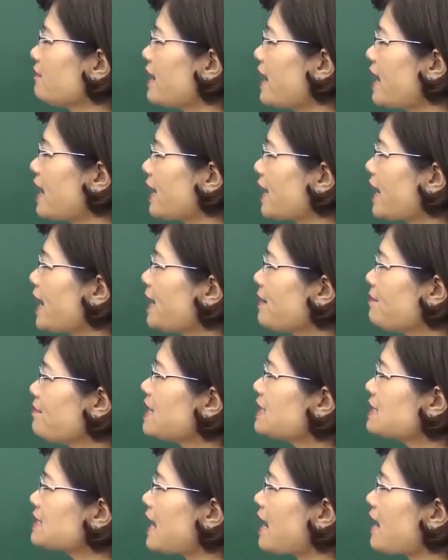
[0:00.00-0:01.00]
Và các
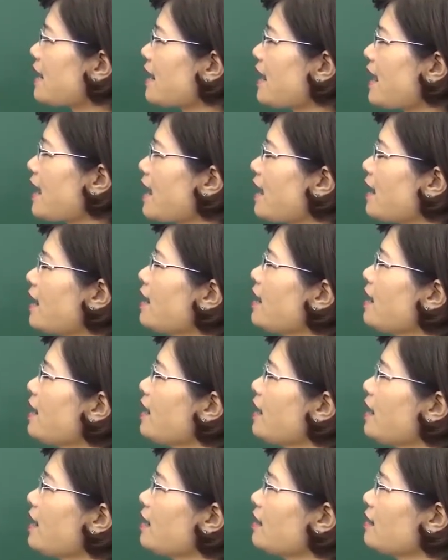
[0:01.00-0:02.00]
em biết rằng là
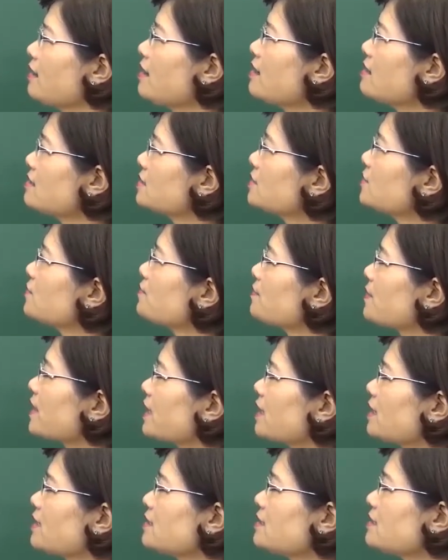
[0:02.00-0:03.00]
uh, lợi dụng
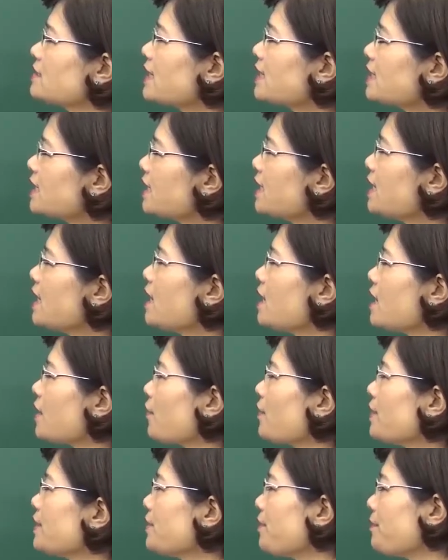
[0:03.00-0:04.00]
cái danh nghĩa
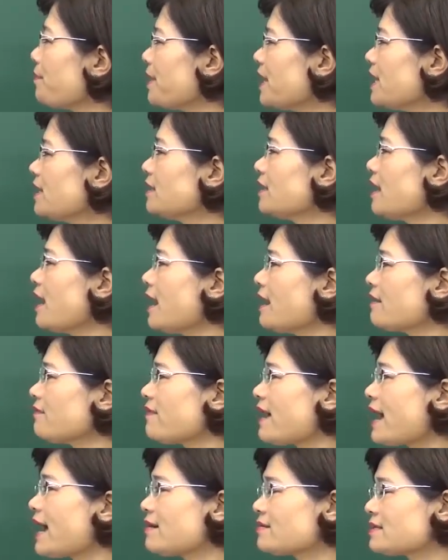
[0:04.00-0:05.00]
là quân đồng minh
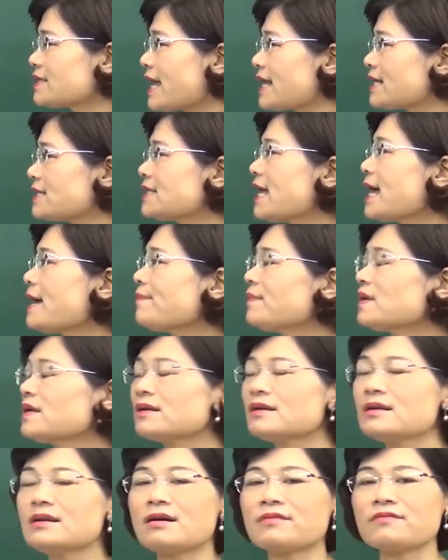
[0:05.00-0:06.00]
vào giải sát
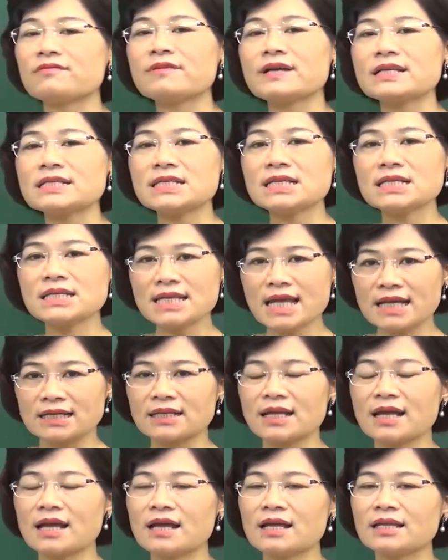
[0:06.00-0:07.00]
lực lượng phát xít
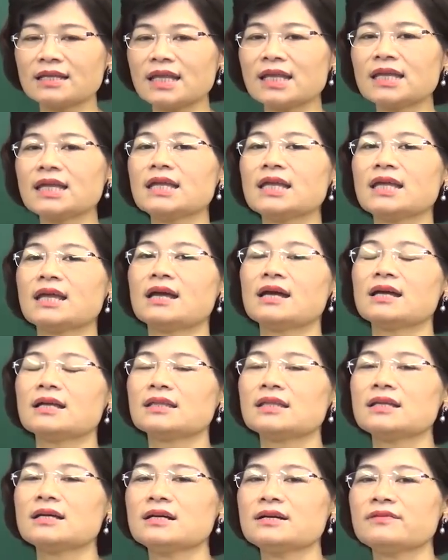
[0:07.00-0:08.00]
Nhật thì
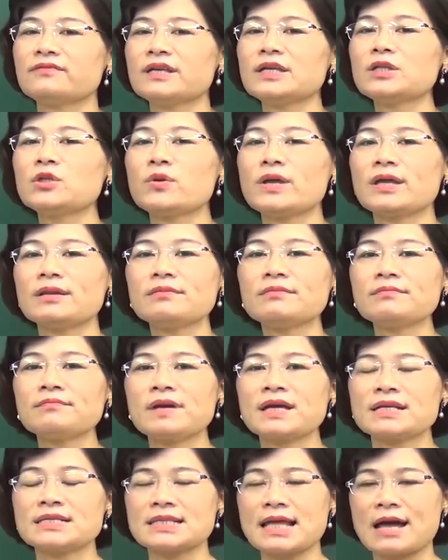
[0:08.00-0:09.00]
từ vị tuyến
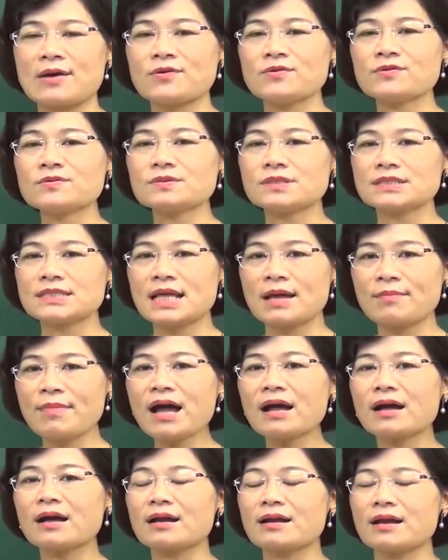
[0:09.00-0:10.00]
16 ra
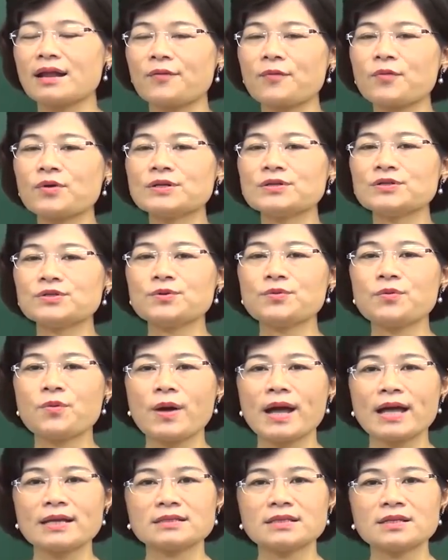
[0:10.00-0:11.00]
Bắc là quân
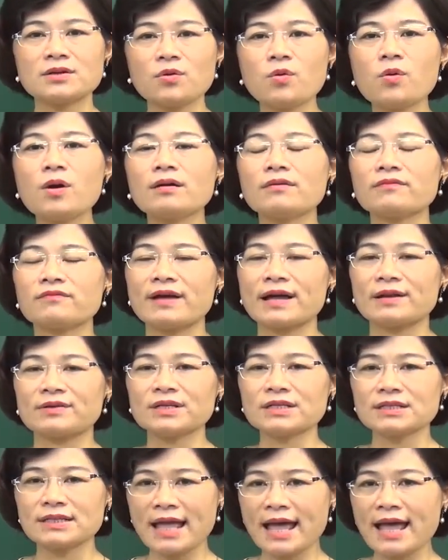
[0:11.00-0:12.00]
Trung Hoa Dân Quốc và
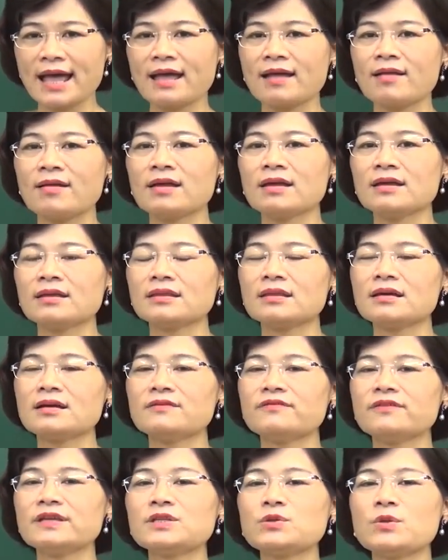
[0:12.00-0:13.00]
nước ta,
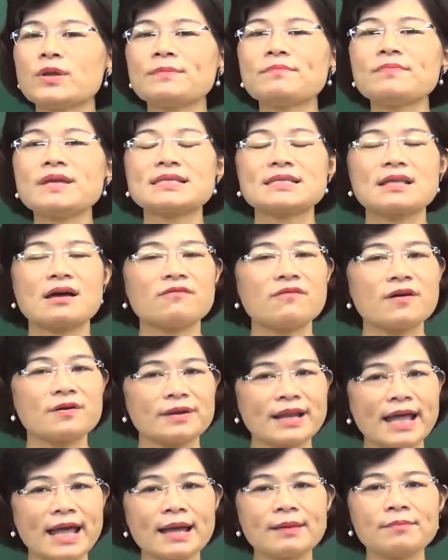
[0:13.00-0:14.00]
từ vị tuyến 16
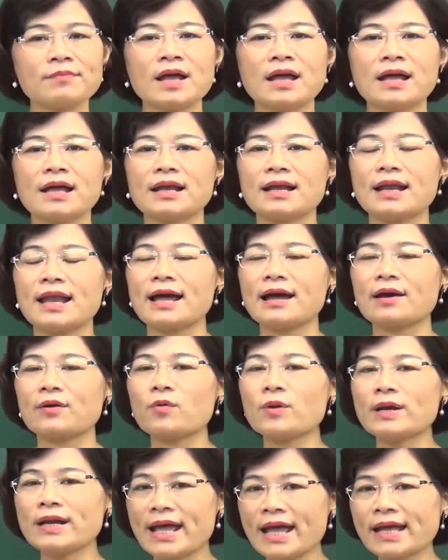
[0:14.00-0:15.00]
vào Nam là
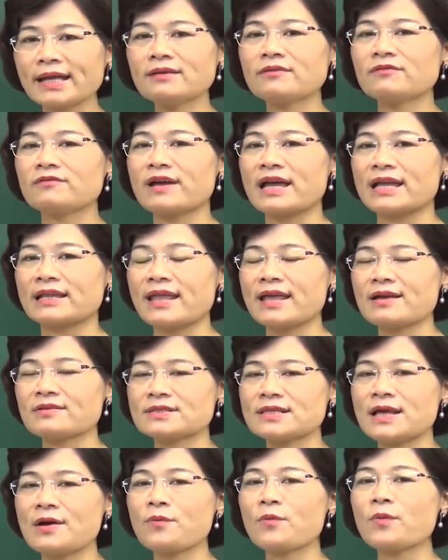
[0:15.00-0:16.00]
quân Anh và
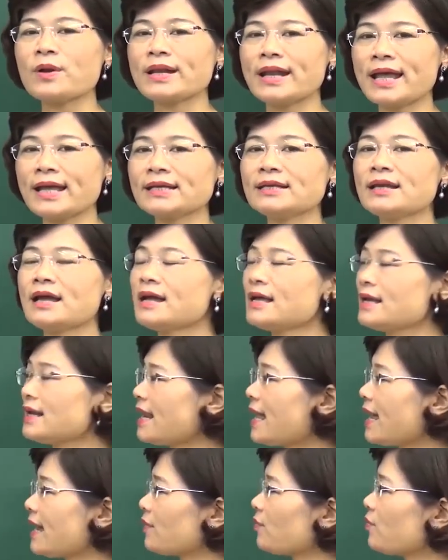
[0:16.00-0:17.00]
theo sau quân Anh
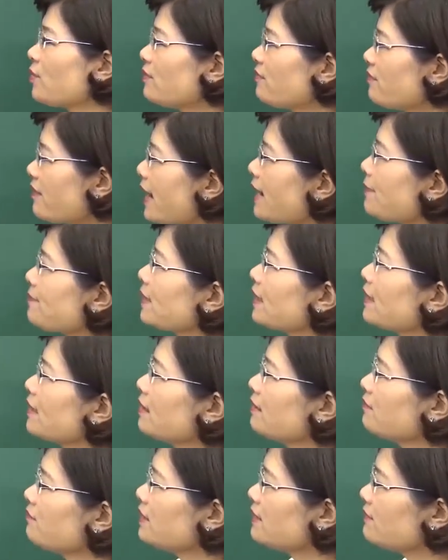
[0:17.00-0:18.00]
là quân Pháp.
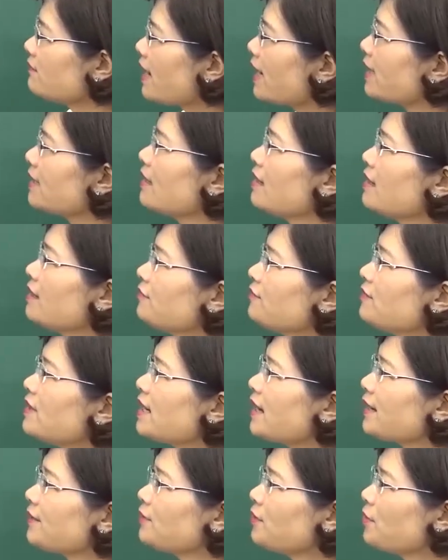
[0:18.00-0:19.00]
Vì vậy,
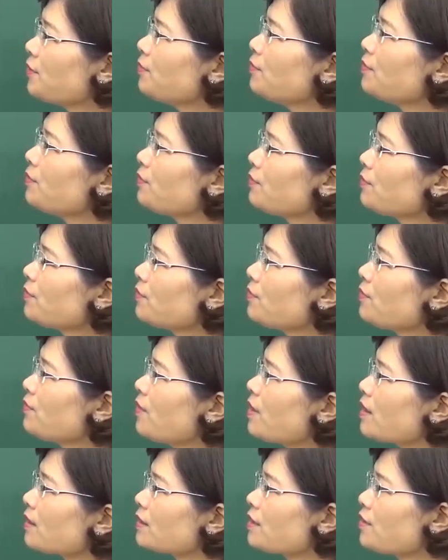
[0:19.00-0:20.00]
phương án đúng
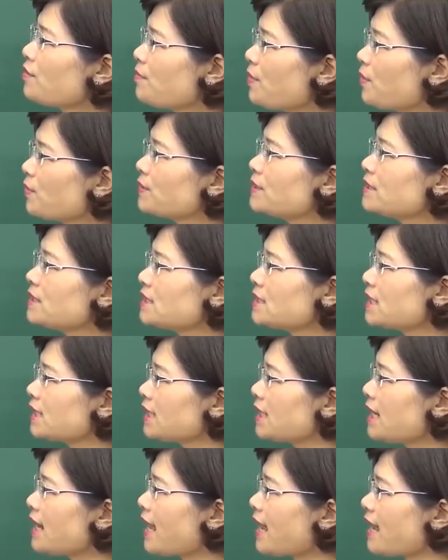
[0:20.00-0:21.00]
của câu 4
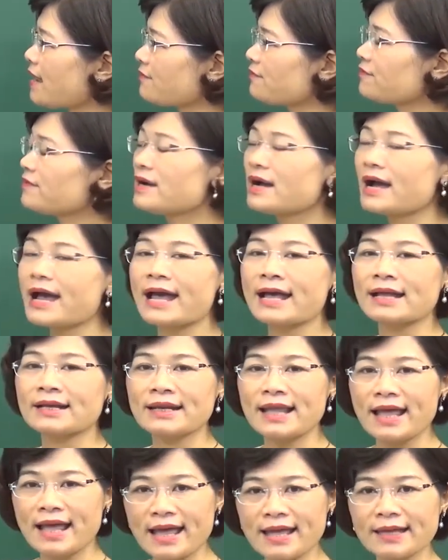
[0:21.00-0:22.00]
chính là phương
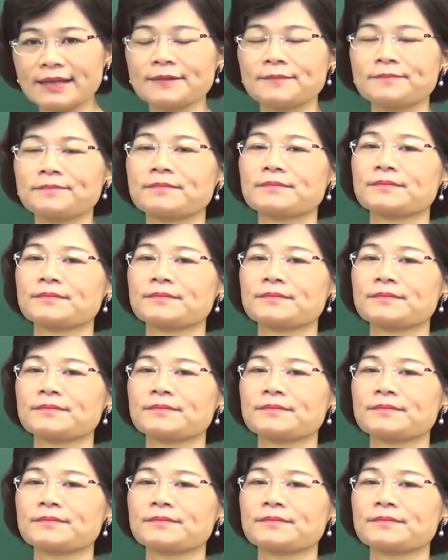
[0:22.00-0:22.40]
án 2.